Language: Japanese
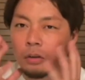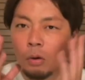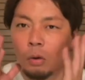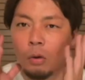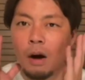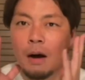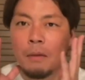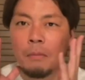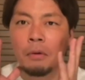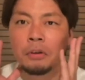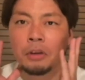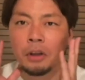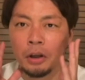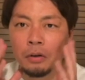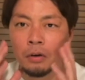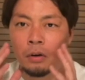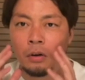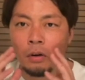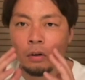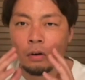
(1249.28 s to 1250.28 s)
こわも
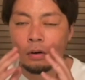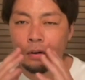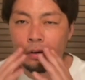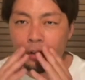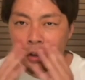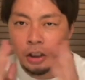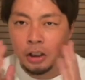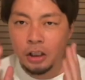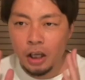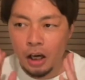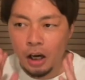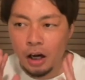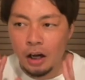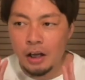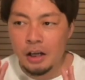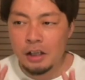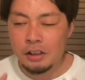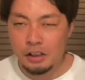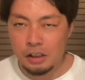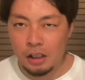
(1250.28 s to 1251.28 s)
ての髭
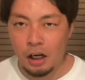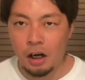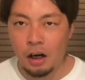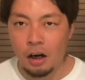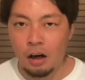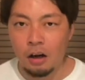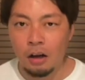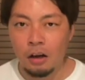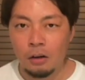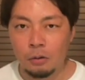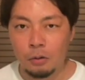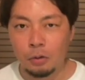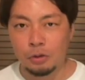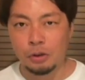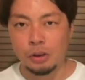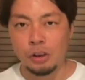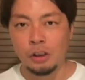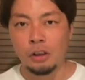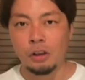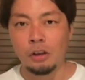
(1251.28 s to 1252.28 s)
生やした、
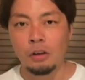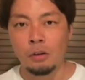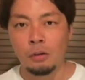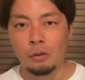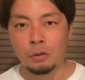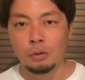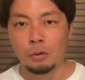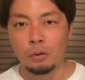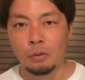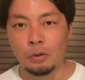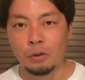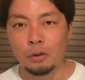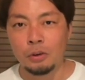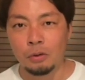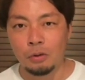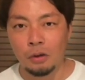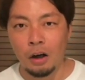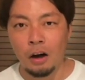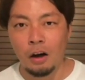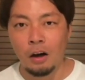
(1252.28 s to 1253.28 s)
ごつい男の
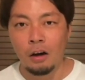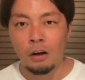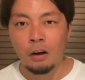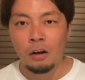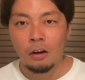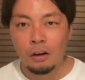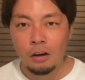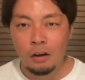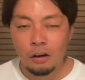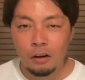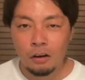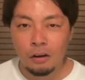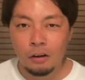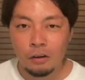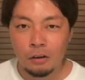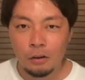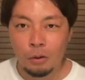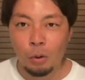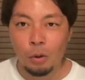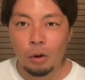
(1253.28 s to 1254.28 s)
人が
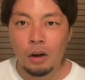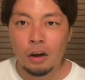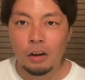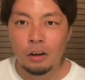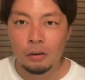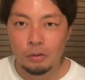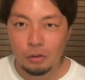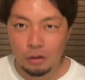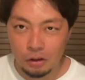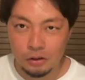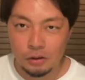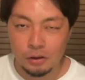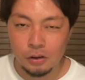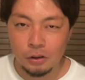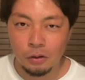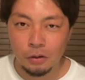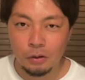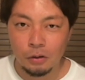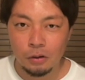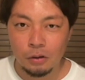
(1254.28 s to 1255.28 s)
声かけてくれたんで
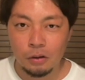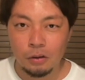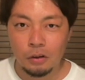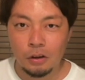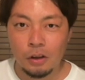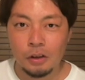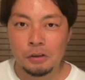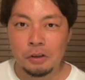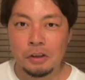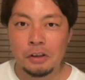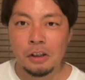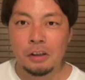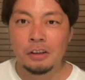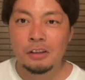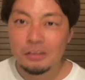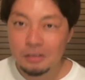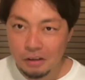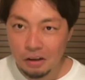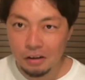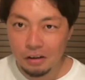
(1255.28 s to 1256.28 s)
すよ。ケイスケさ
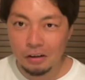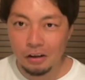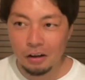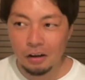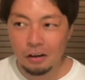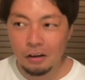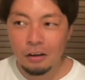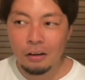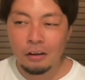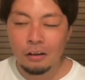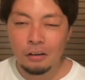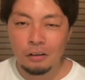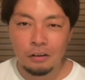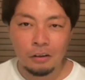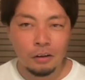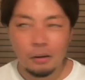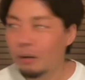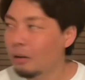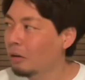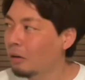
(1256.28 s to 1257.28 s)
んですかっ
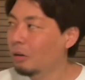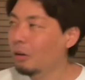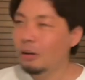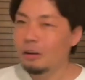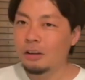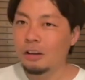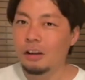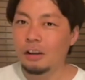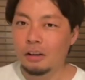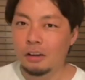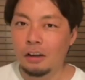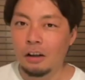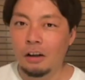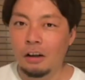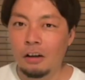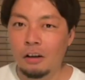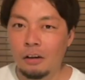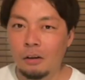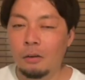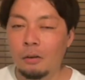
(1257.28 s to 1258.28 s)
て。で、えってなっ
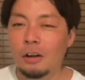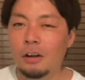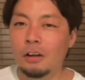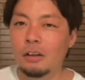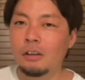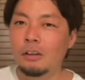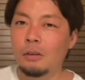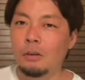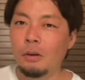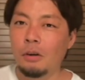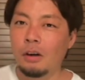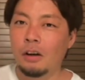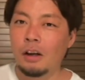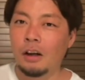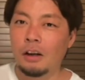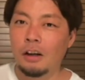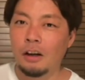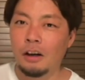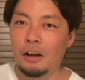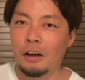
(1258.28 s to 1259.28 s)
て。俺、声
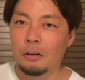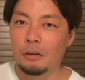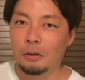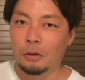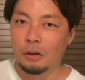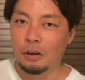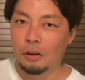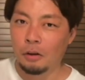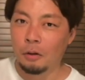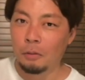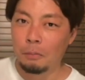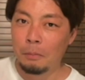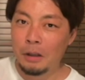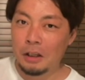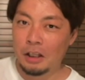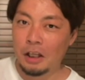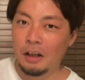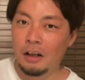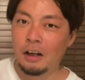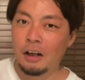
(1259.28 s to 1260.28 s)
かけられることなんて
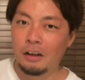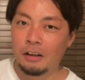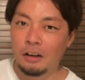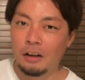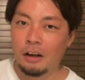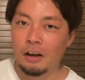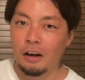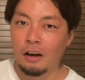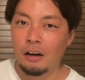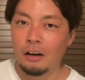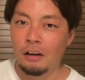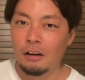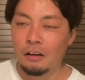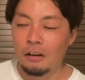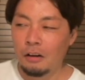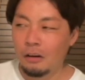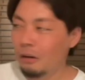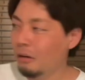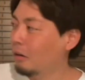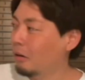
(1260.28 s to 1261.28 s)
めったにないんで、
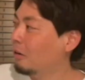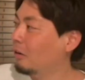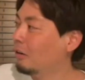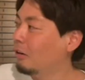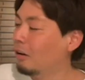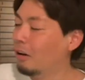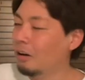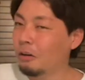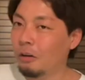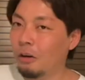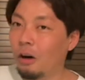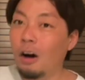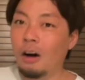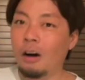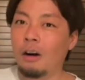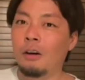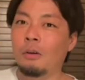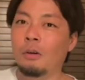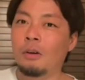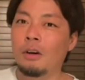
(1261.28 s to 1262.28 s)

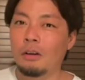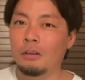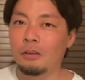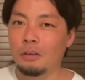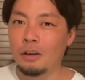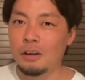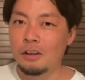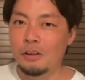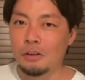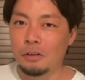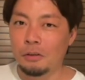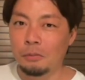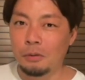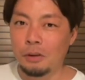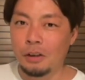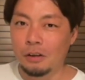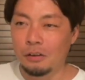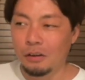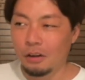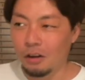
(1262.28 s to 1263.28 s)
オカルトラジオを
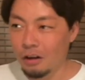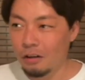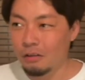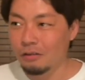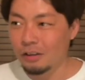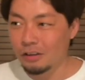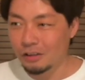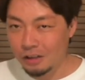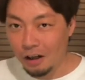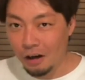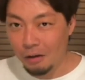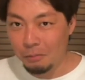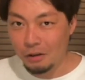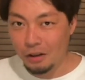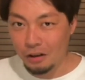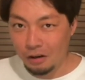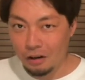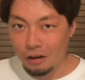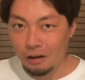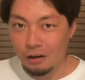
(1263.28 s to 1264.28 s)
見てくれてるんですかみ
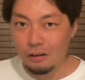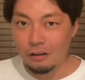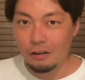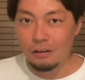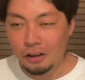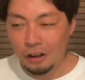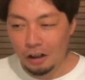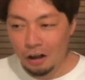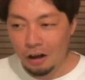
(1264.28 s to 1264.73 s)
たいな。聞い